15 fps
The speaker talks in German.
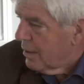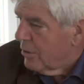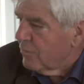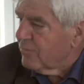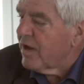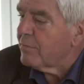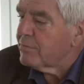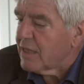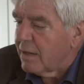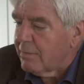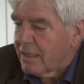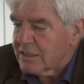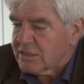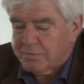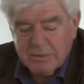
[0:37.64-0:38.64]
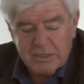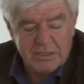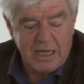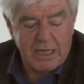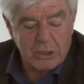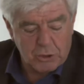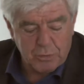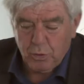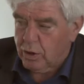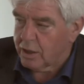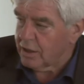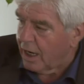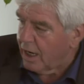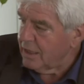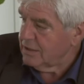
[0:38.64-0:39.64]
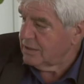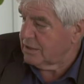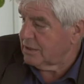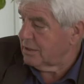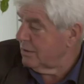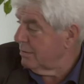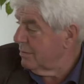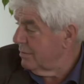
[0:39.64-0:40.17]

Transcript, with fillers: Und wir haben damals mit Zeitspuren 1